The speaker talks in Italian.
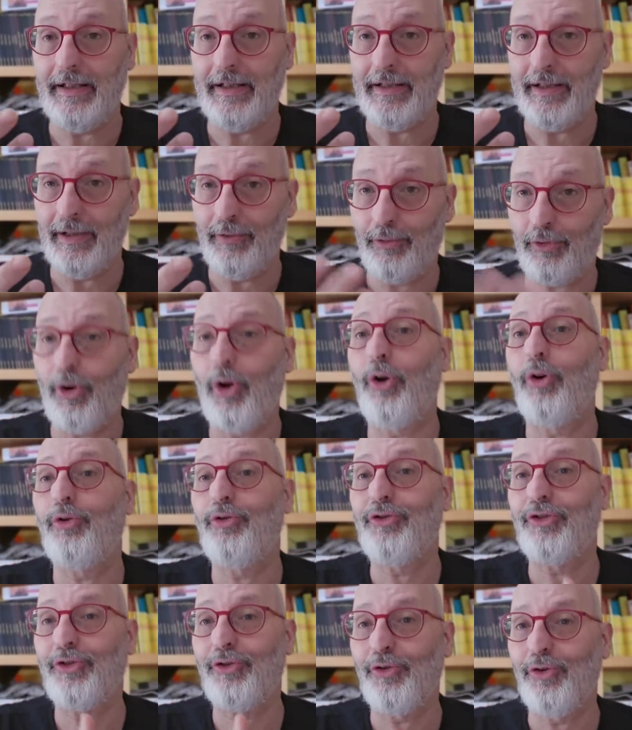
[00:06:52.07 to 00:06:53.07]
i
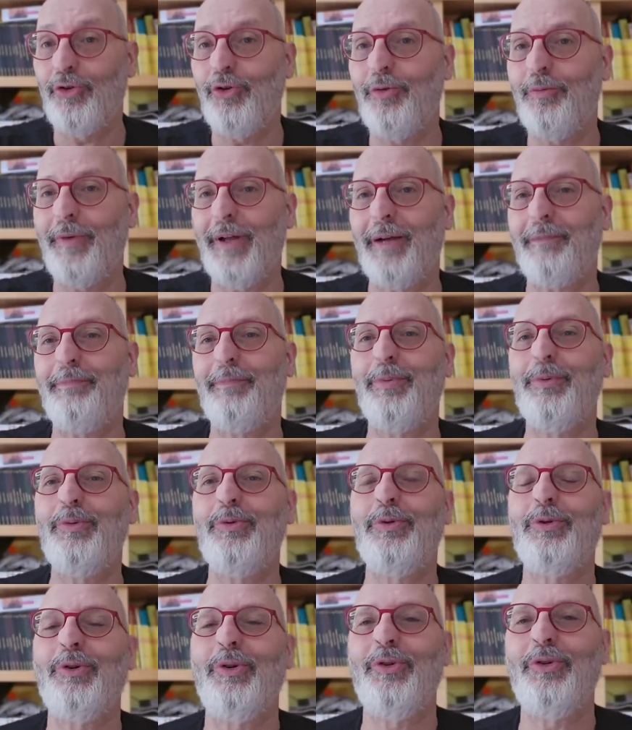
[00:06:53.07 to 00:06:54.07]
neurologi come
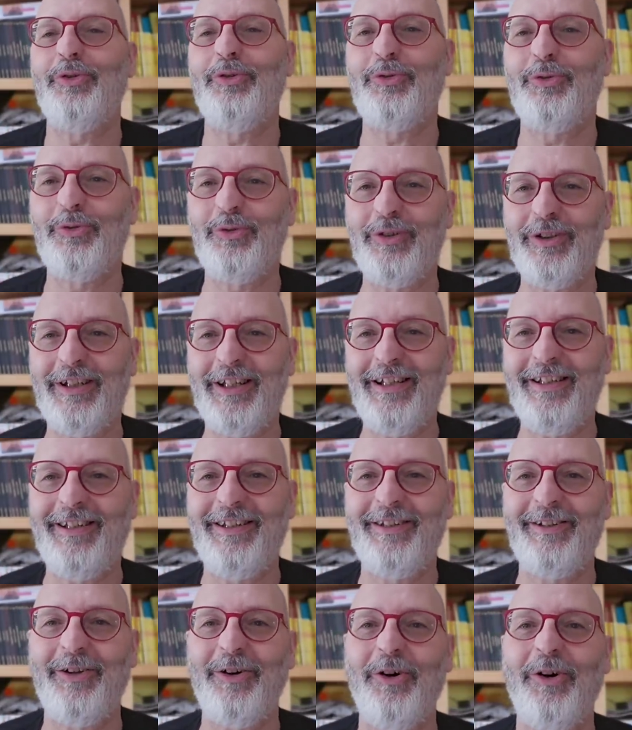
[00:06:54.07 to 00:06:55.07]
appunto il
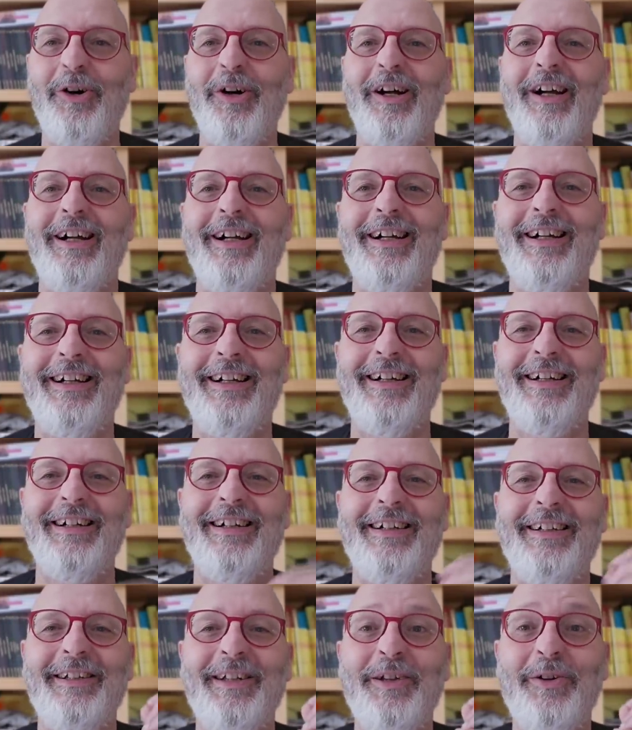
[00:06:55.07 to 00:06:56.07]
suddetto
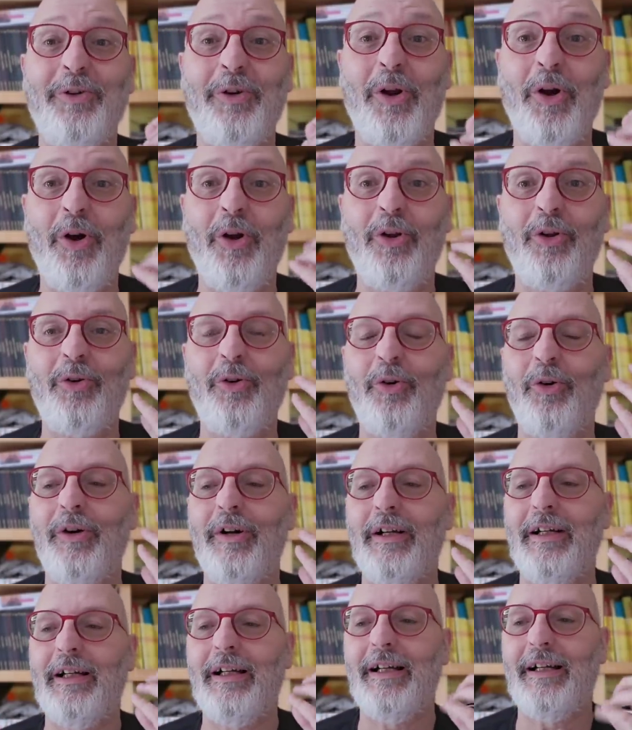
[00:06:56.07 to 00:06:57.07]
eh, neurologo
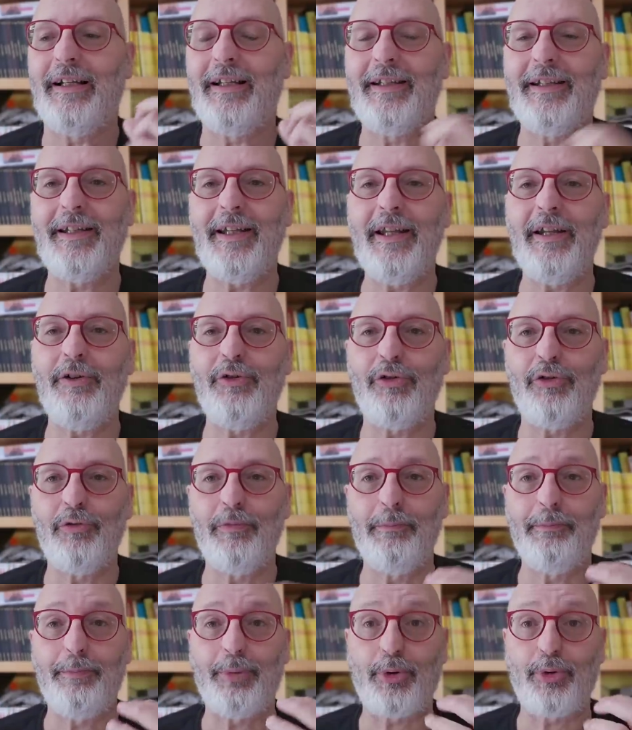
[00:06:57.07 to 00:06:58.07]
ritengono
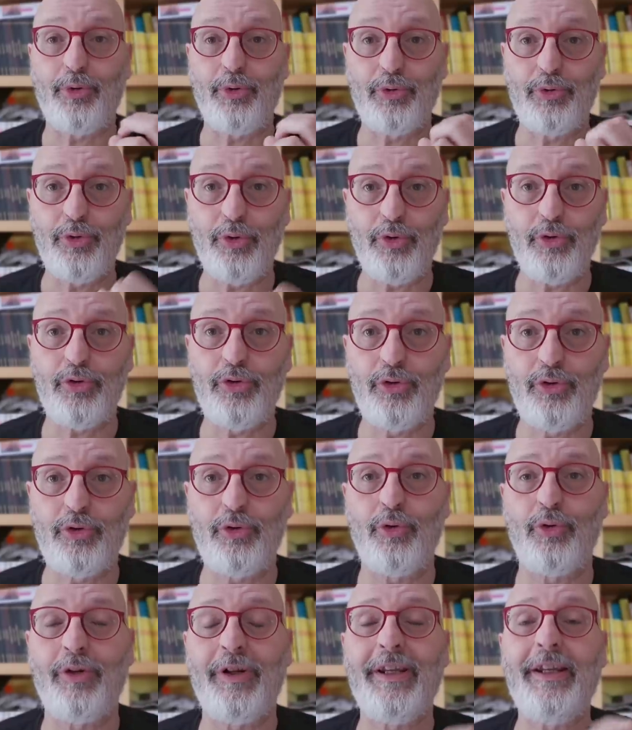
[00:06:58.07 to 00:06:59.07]
un
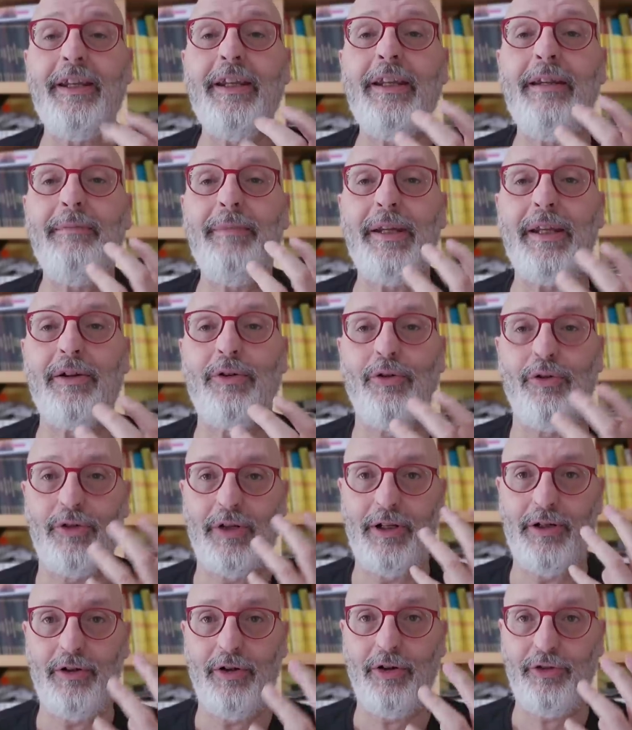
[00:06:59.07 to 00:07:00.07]
prodotto chimico
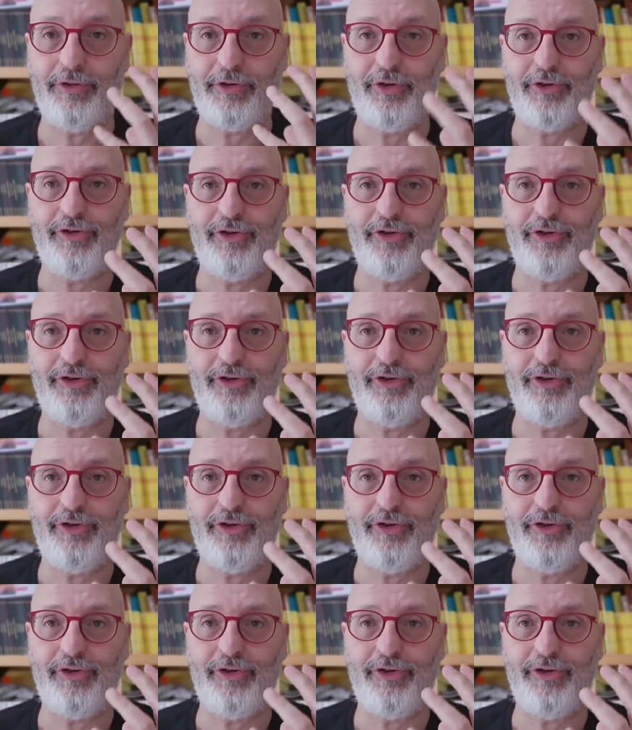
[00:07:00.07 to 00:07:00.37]
del nostro